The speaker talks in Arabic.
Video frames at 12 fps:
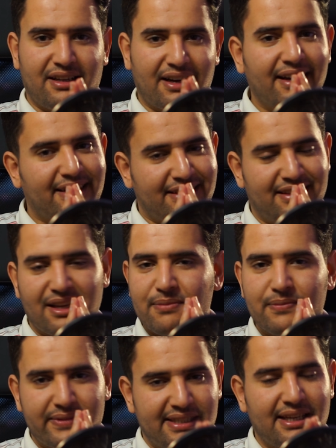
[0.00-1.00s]
راه
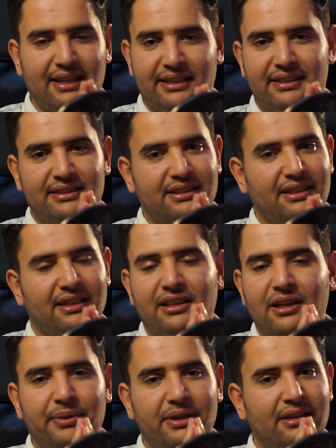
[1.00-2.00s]
خدام مزيان يعني تقدر
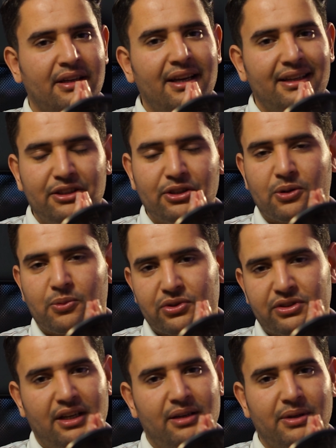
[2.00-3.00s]
دير به دي كومون
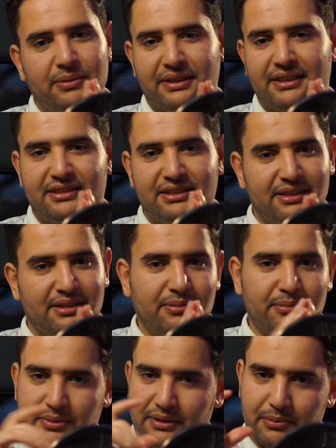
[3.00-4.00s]
شحال ما بغيتي
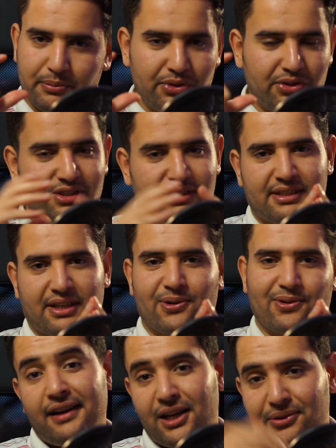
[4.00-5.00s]
ببيدجي
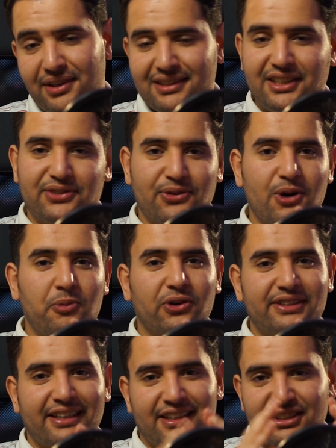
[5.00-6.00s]
صغير خلينا تحت في
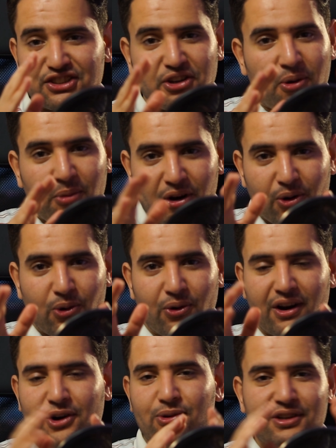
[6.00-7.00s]
الكومونتير شنو هما
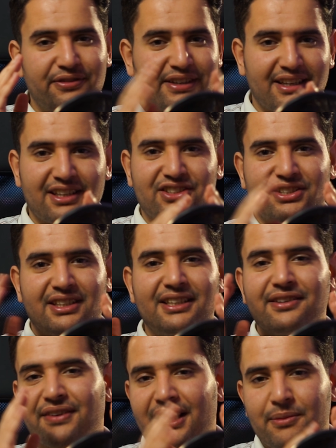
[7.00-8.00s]
القرى ولي فيلاج
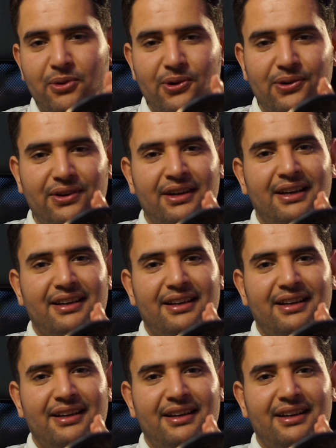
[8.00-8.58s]
اللي فريمون